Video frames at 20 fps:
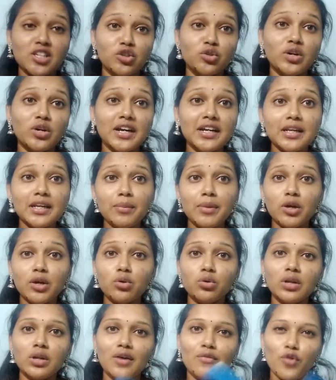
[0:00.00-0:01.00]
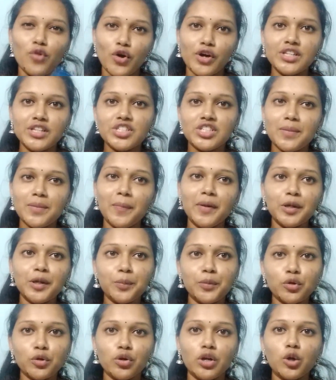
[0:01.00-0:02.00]
ఎందుకంటే మీకు నా వాయిస్
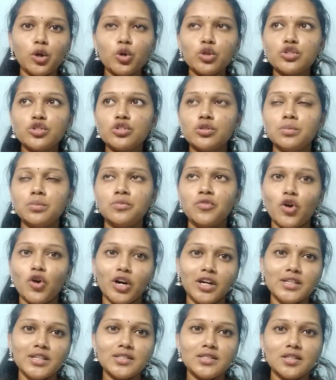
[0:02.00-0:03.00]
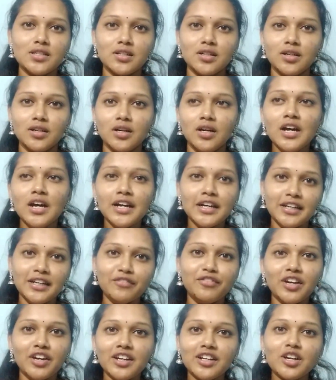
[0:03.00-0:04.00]
చెప్పేటప్పుడు కూడా కొంచెం వాయిస్
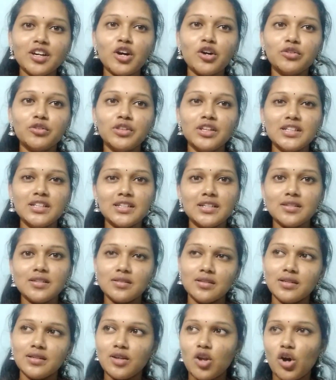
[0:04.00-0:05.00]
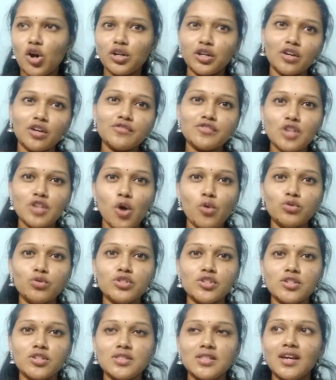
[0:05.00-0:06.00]
డిఫరెంట్గా uh, ఉంది లాట్ ఆఫ్
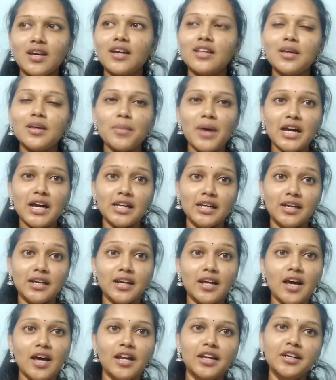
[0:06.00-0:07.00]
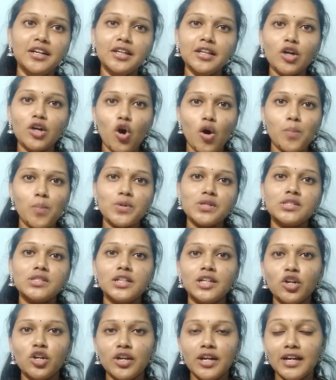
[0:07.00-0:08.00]
సౌండ్స్ వస్తున్నాయి కదా మాకు ఇక్కడ ఇంటి
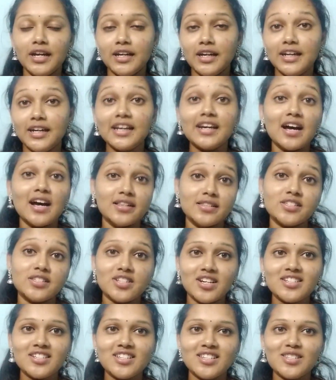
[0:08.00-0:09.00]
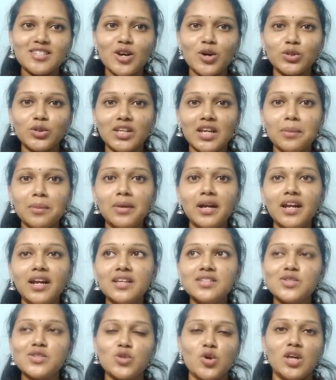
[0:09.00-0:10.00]
ఆపోజిట్లో ఏంటంటే కన్స్ట్రక్షన్స్ అవుతున్నాయి
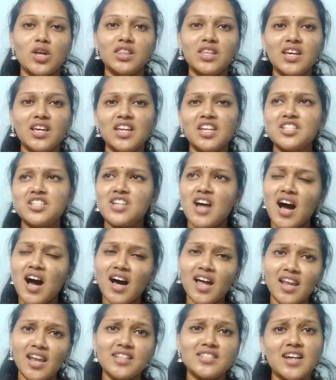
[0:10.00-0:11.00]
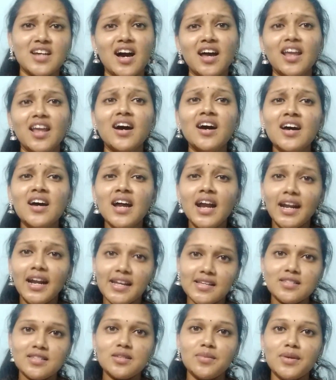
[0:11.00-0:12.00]
బిల్డింగ్స్ సో అందుకనే చాలా చాలా
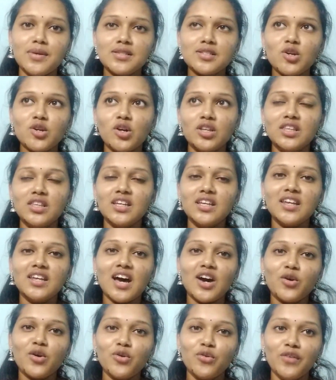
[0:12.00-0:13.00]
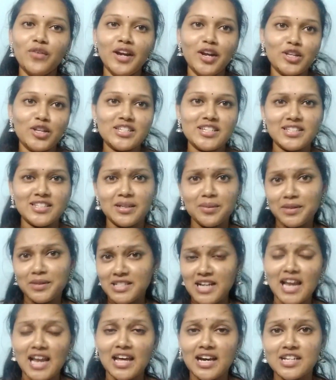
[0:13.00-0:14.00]
డిస్టర్బెన్స్గా ఉంది నాకు వీడియో చేసేటప్పుడు
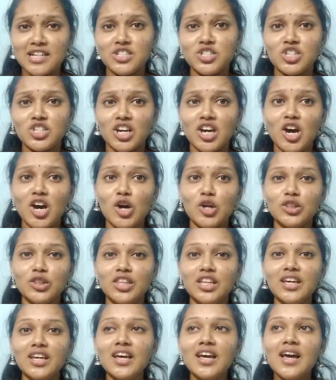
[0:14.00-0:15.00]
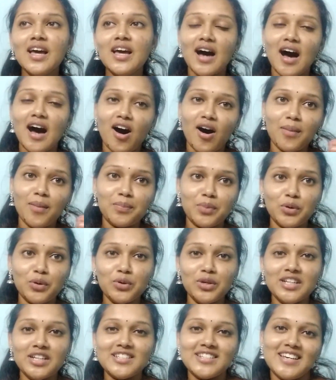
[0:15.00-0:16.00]
చాలా కష్టంగా ఉంది
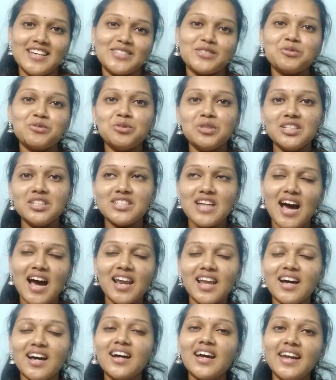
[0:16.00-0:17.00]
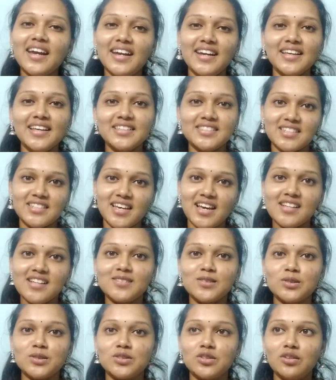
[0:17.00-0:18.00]
ఆపుకుని చేసుకుని చాలా ఎడిటింగ్
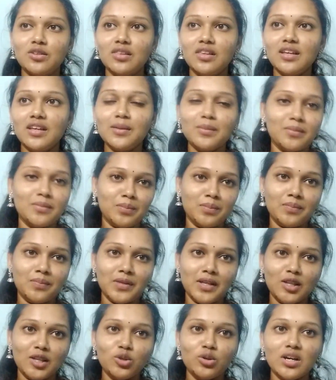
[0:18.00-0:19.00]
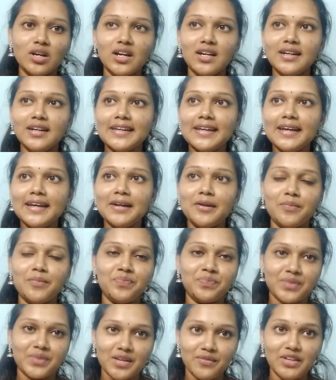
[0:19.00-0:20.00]
చేయాల్సి వస్తుంది ఎందుకంటే
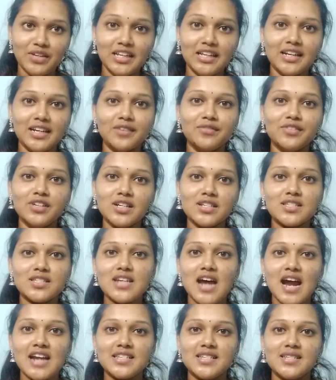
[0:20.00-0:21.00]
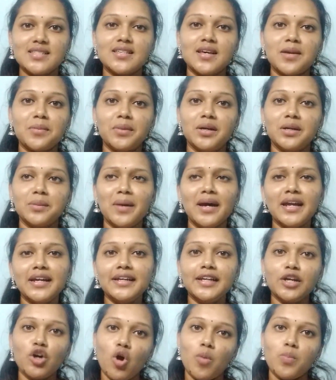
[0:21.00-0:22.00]
వీళ్ళు ఇక్కడ వర్క్ స్టార్ట్ అనమాట మా
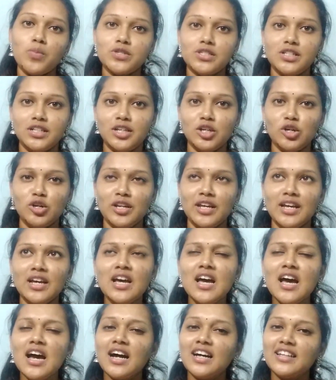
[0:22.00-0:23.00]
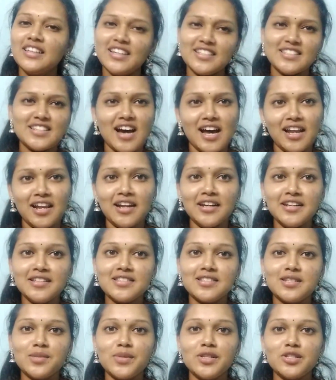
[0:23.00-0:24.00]
ఇంటికి ఆపోజిట్లోనే అందుకే చాలా
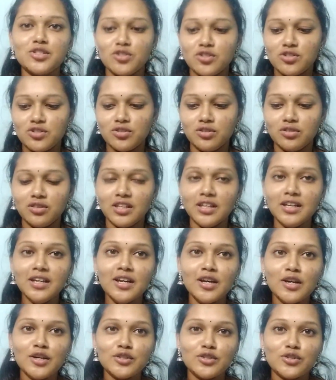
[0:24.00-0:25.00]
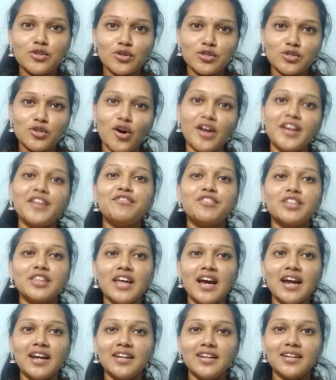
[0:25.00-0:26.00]
డిస్టర్బెన్స్ వస్తుంది సో సారీ ఫర్
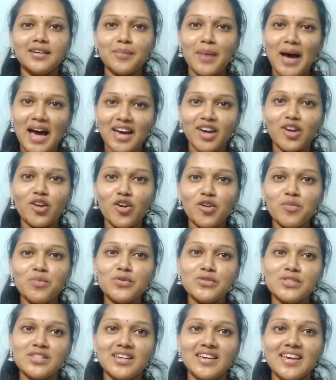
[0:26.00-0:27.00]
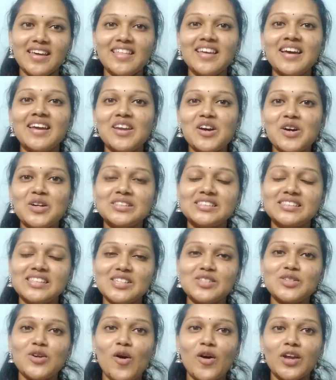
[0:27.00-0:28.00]
దాట్ బ్యాక్గ్రౌండ్ మ్యూజిక్ ఏదైనా వస్తే
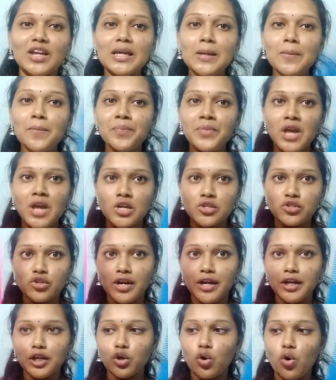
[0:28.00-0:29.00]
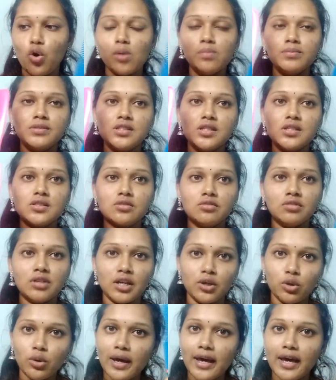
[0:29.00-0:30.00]
సారీ సో రెండు కోమ్స్
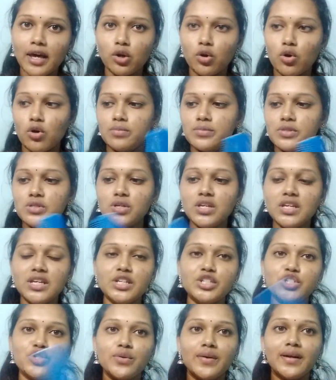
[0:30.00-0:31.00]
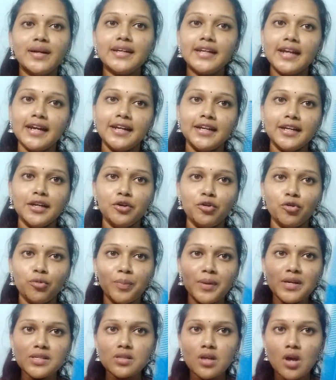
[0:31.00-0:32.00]
తీసుకున్నాను హెయిర్ కోమ్స్ ఈచ్ వన్ టెన్ టెన్
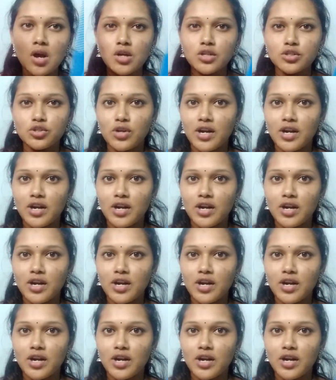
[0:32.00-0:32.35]
రూపీస్ సో